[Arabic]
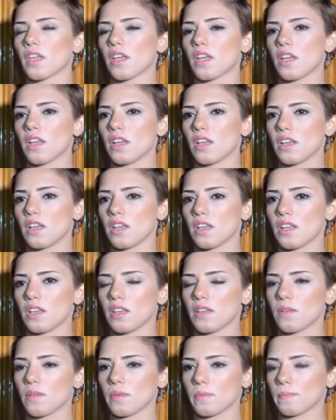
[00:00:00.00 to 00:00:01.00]

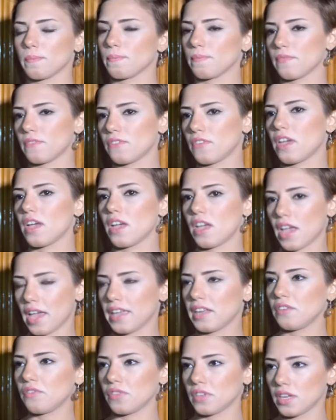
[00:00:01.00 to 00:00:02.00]
آه،
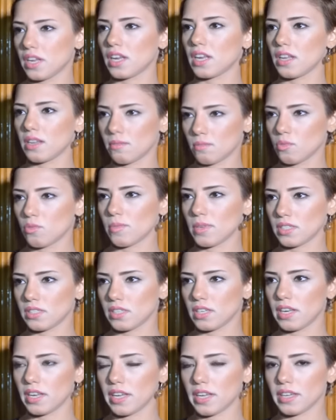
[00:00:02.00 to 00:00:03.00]
فعرف ان انا
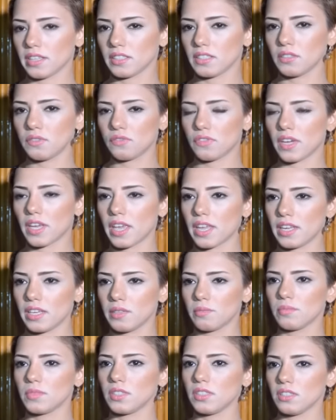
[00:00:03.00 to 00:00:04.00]
ممثلة يعني
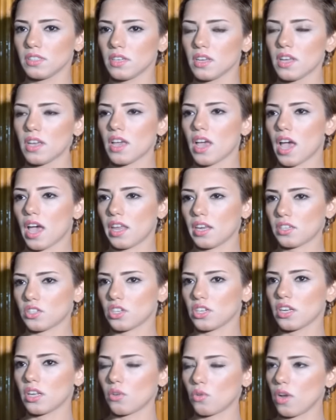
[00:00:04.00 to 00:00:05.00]
فكلمني
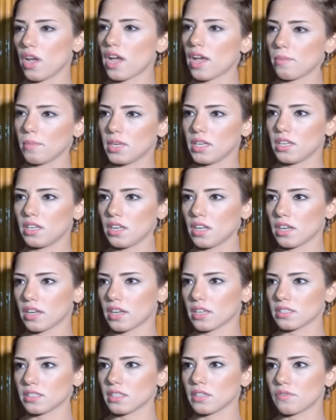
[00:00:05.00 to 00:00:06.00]
علشان اروح اعمل
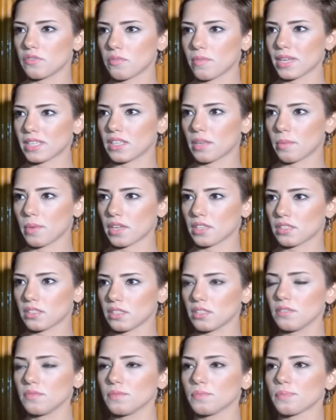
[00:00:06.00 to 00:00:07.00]
كاستنج في مكتب
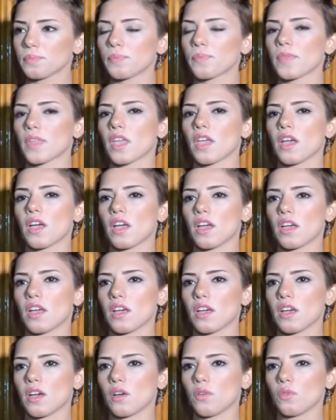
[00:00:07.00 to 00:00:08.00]
كاستنج
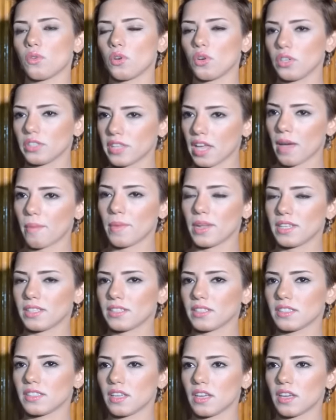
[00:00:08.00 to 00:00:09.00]
آه، ورحت
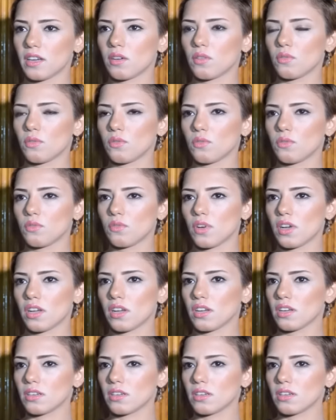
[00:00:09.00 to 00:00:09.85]
عملت ده و